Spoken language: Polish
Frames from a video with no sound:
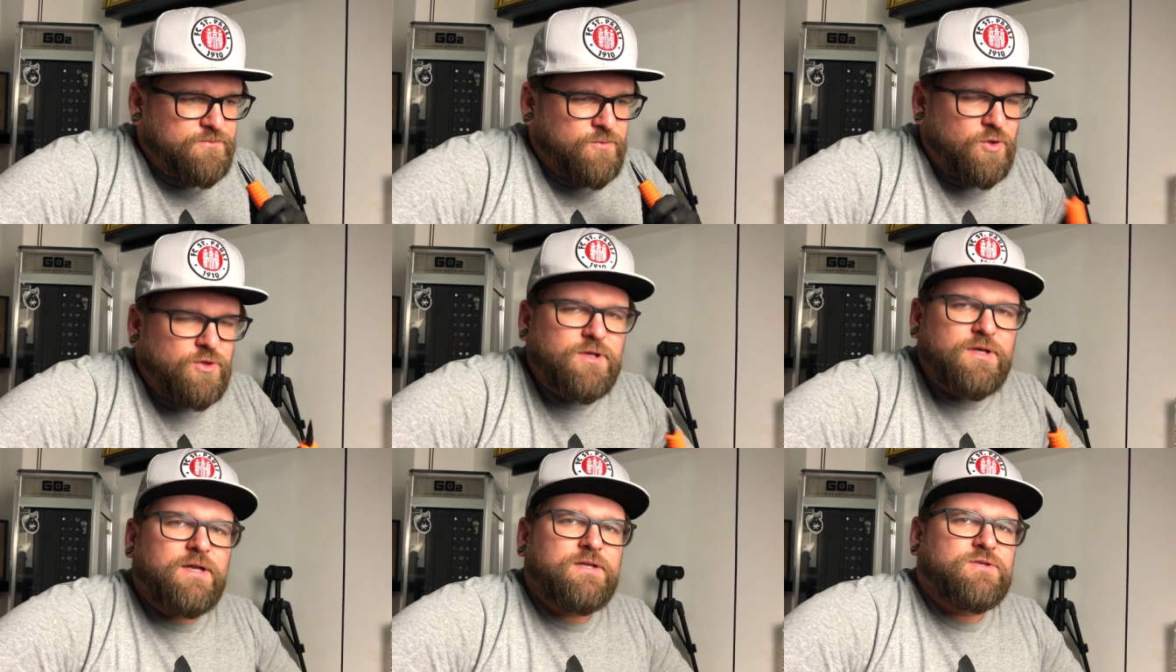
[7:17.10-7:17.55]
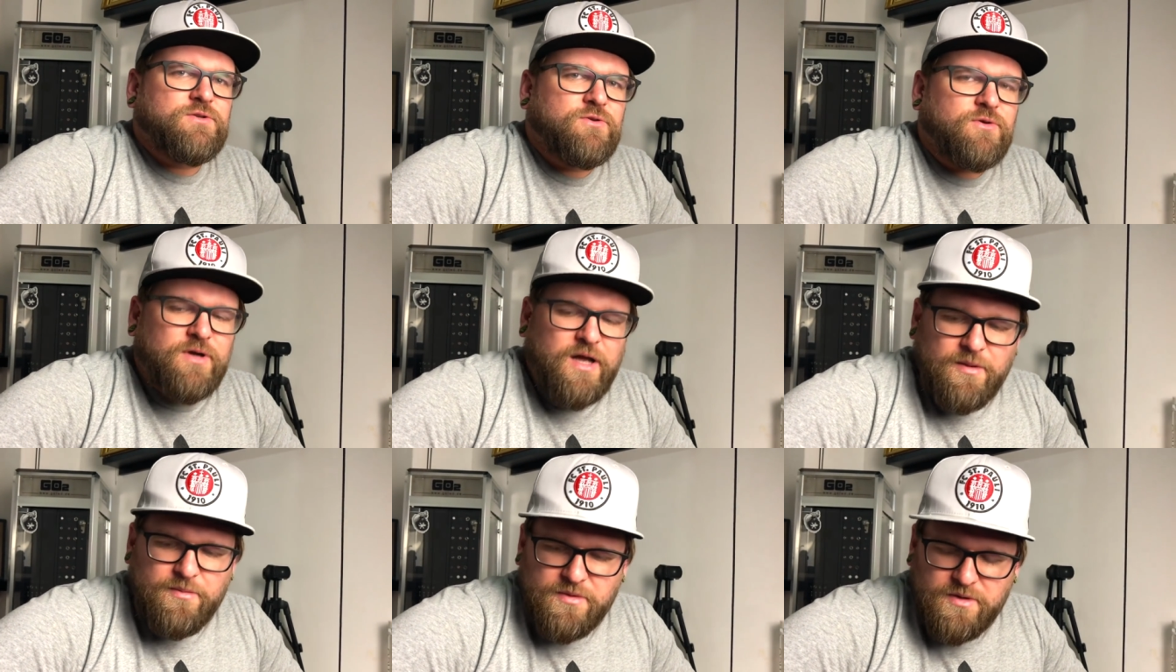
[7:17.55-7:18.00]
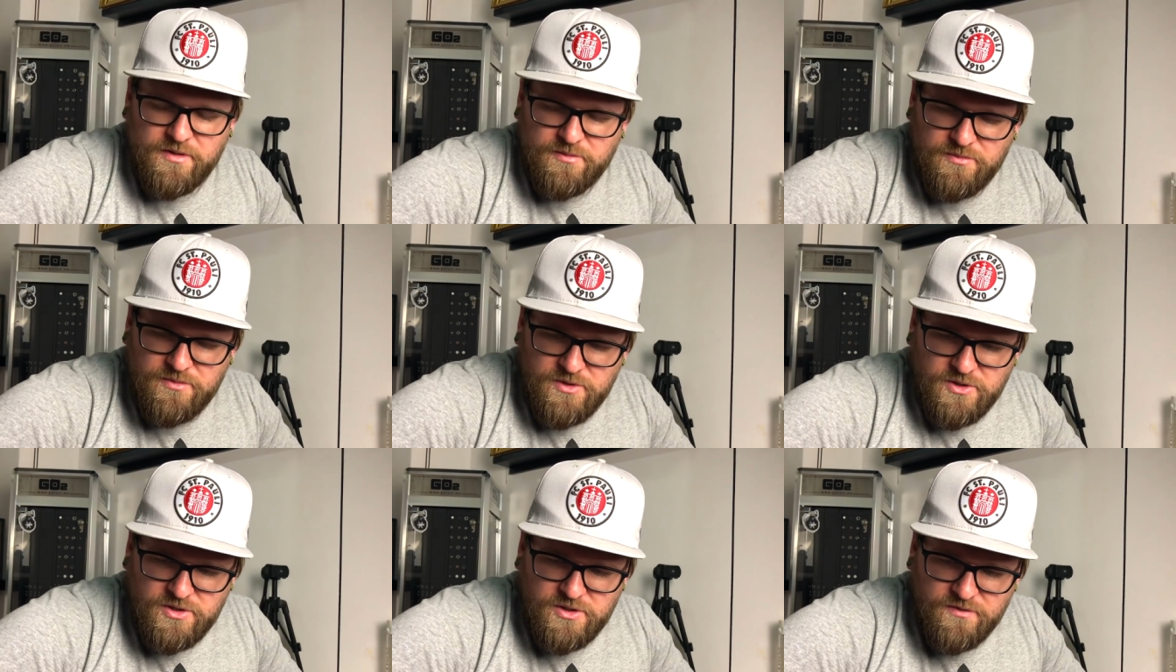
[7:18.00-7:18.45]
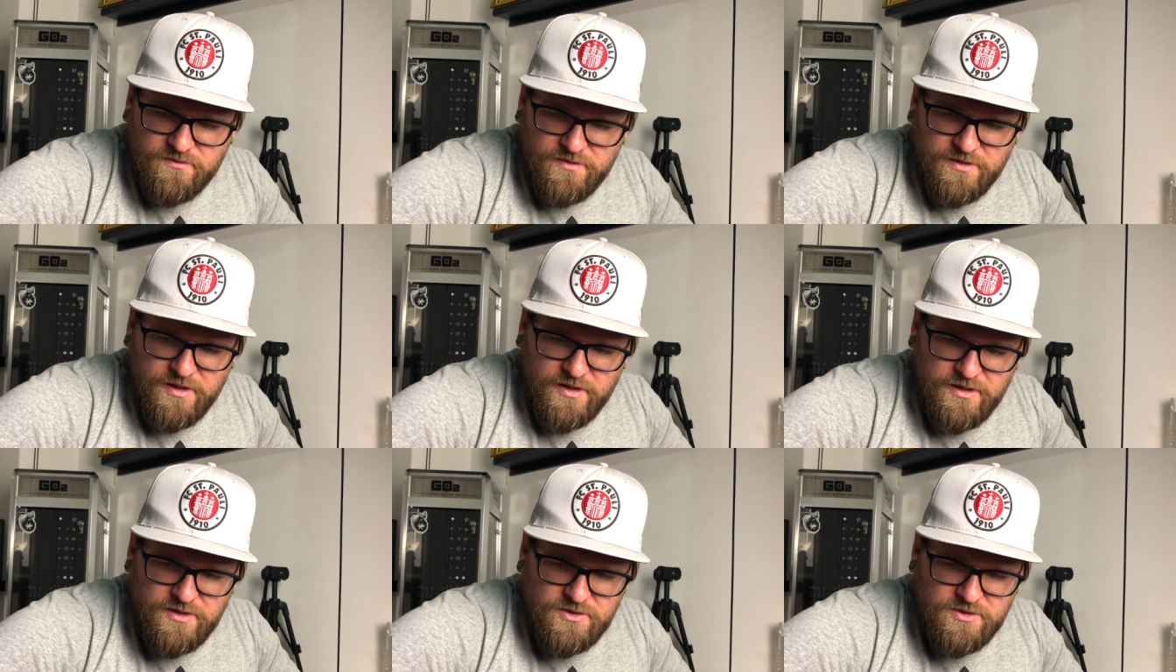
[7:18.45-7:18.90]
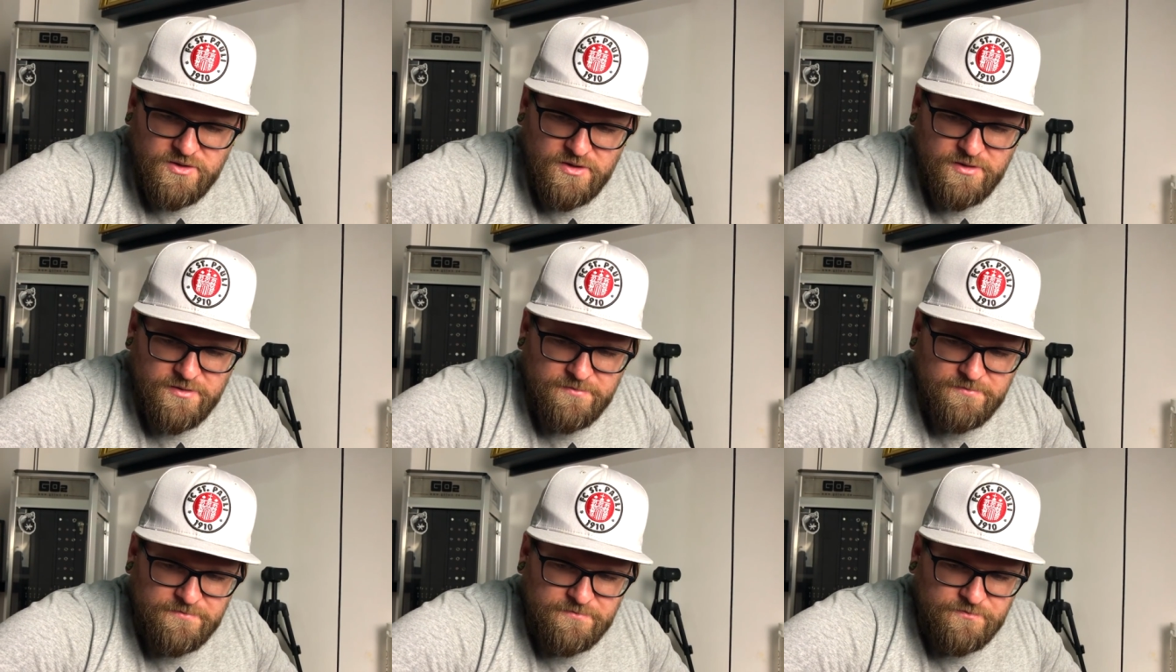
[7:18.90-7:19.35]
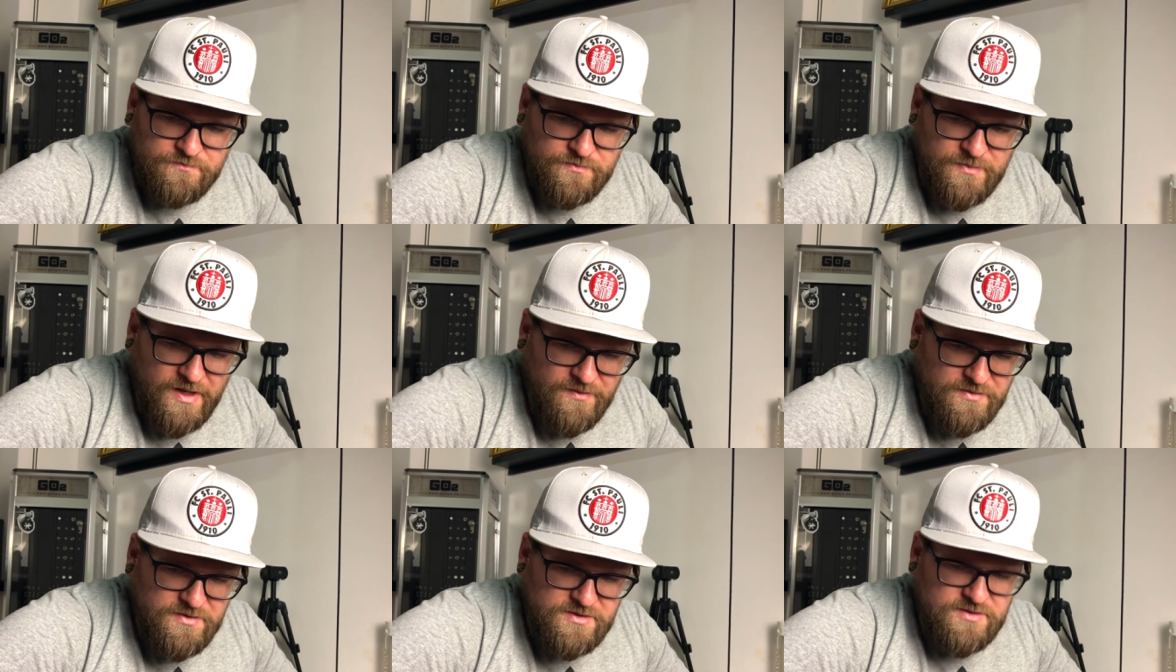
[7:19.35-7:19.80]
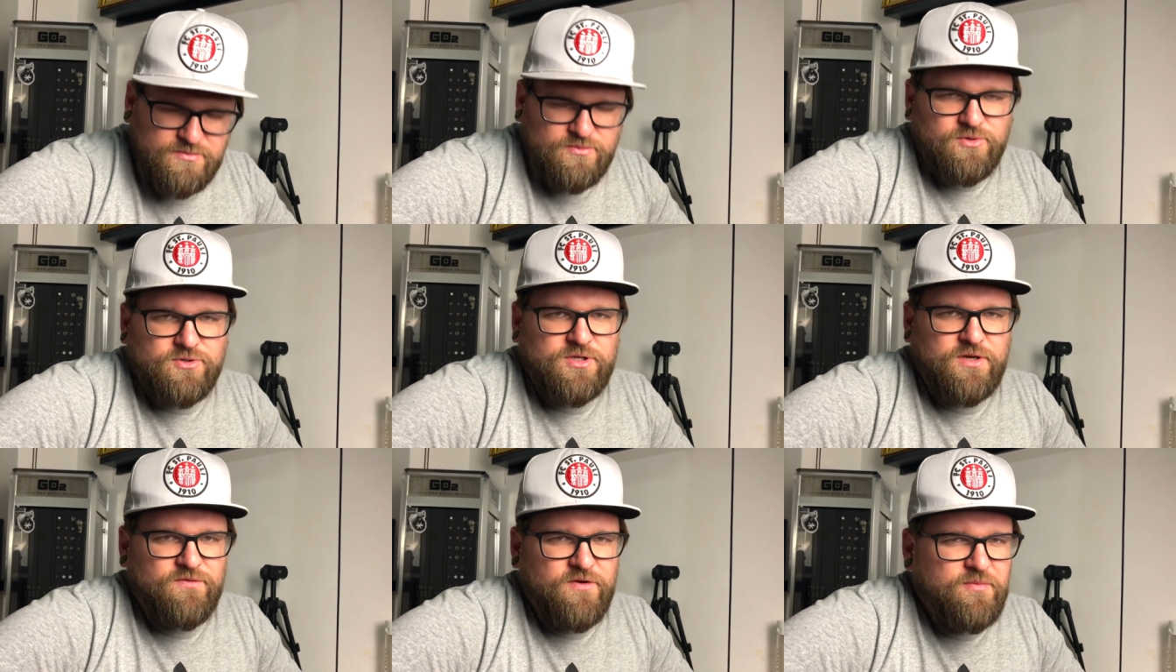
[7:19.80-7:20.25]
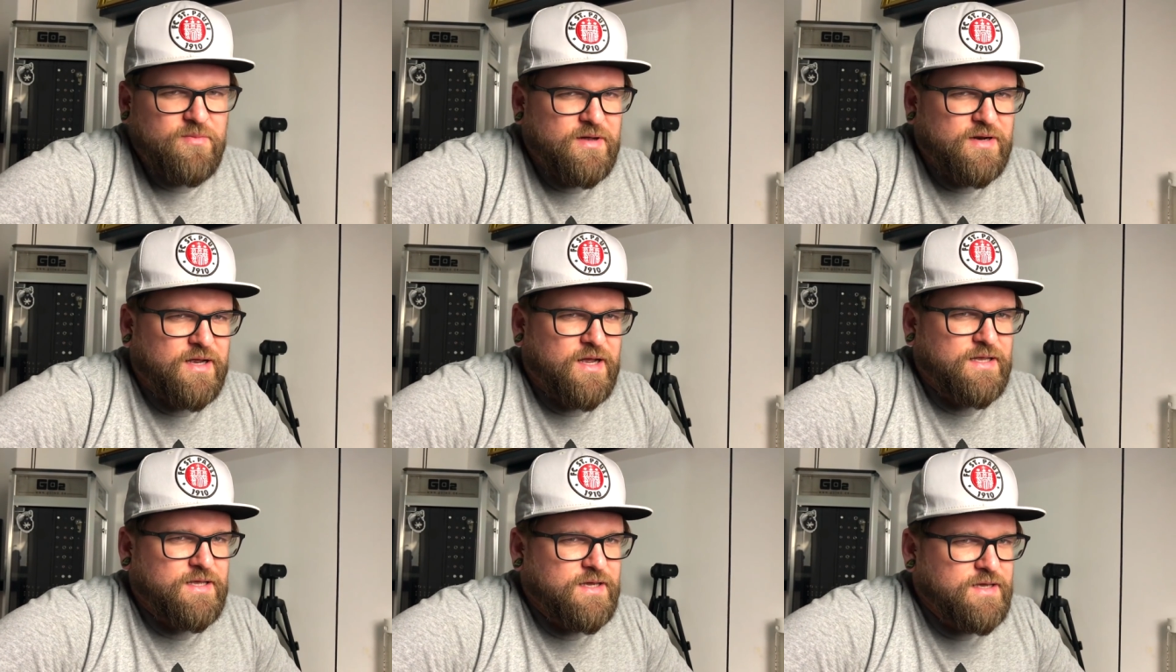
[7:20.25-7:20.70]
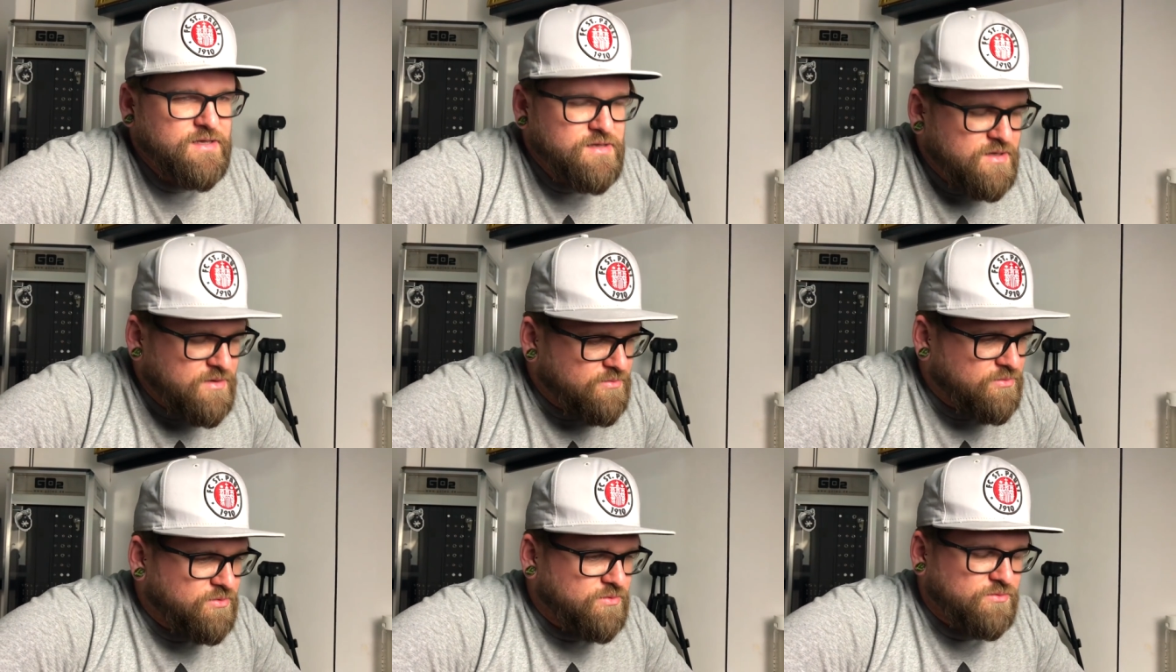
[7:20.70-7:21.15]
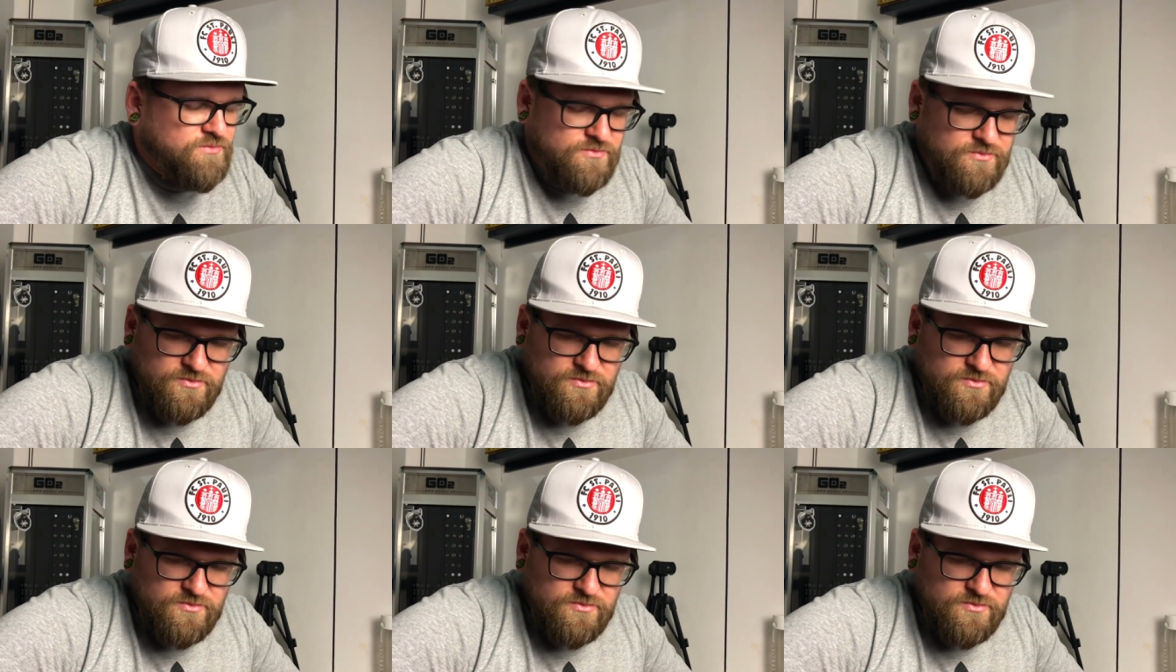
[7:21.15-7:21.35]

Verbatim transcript: to tyle co do kamery. Mi się wydaje, że nawet z tym do szefa Marka nie idę, bo